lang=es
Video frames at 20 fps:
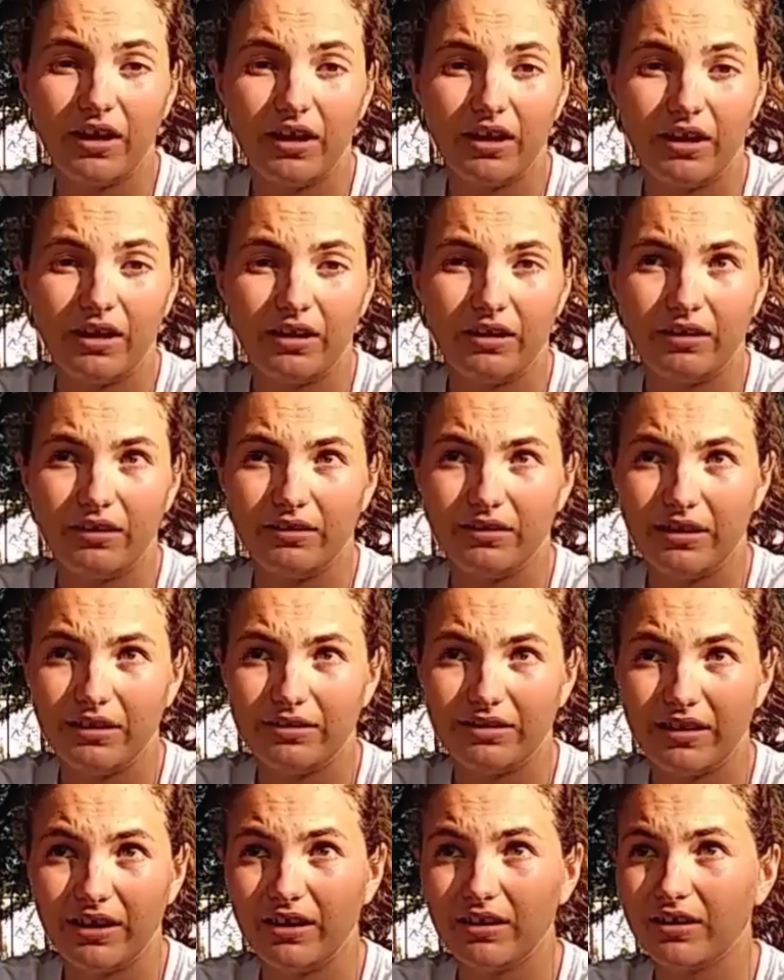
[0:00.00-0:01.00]
Eh,
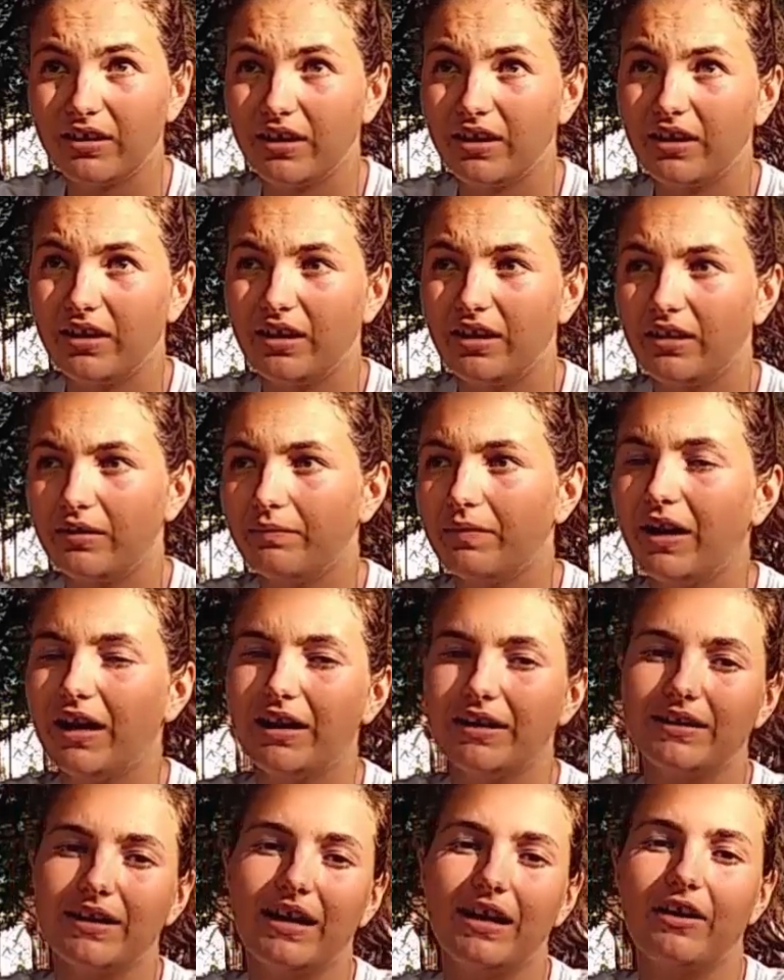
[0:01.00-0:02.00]
dicen que,
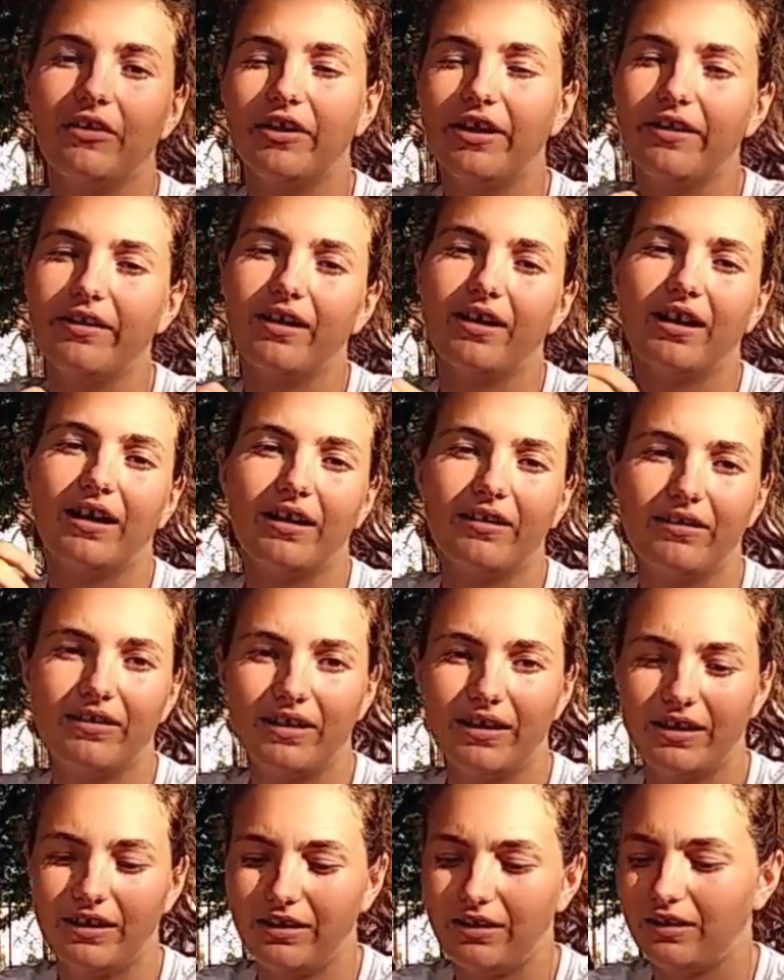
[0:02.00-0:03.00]
vale, tal, ahora dejad
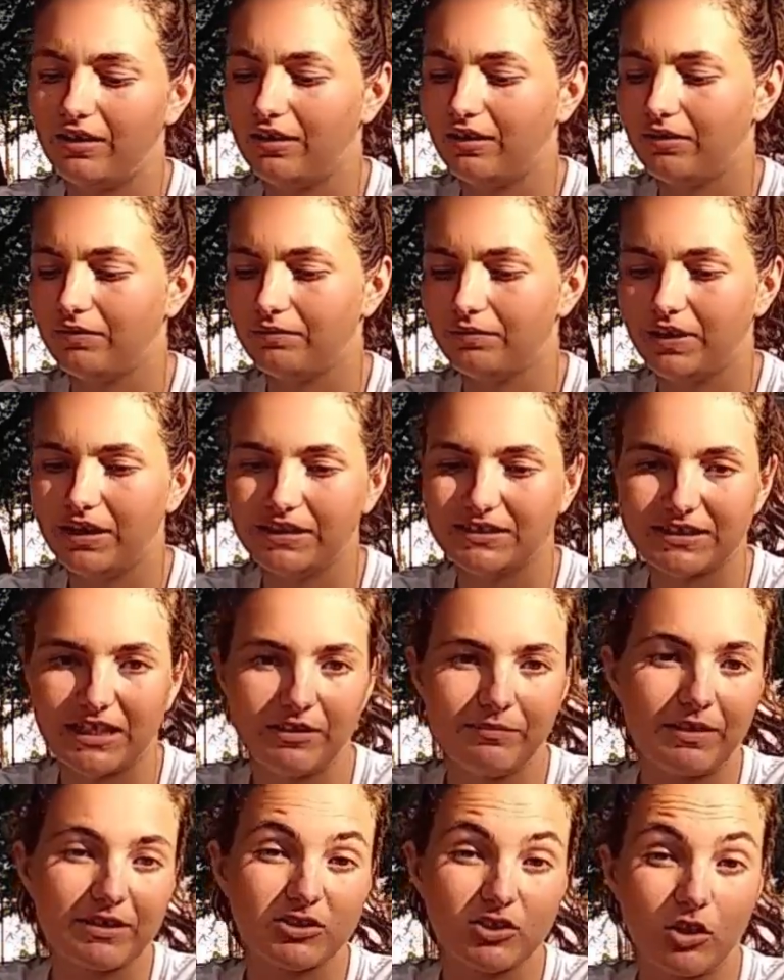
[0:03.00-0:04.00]
el,
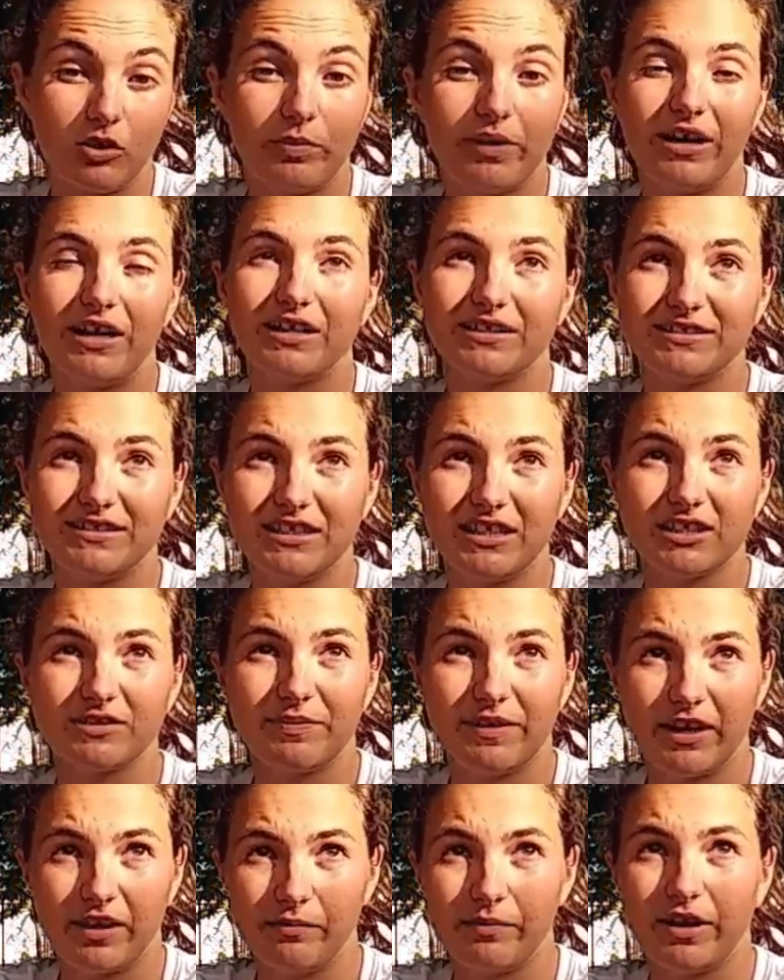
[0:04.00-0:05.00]
skatepark solo para las
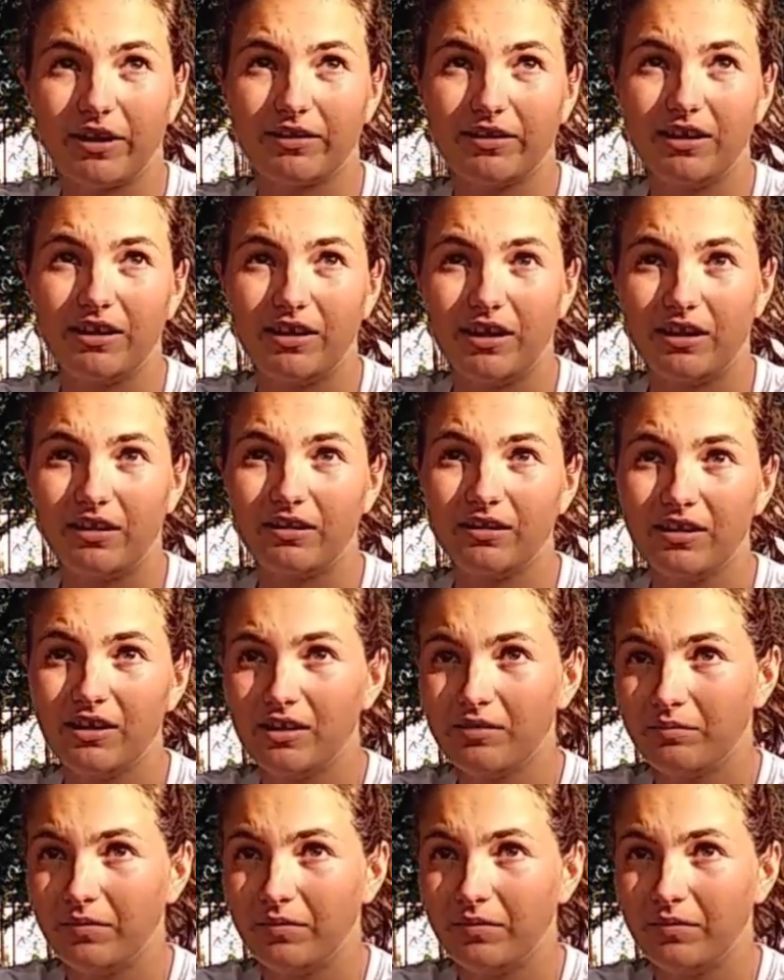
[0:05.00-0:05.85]
chicas para que practiquen.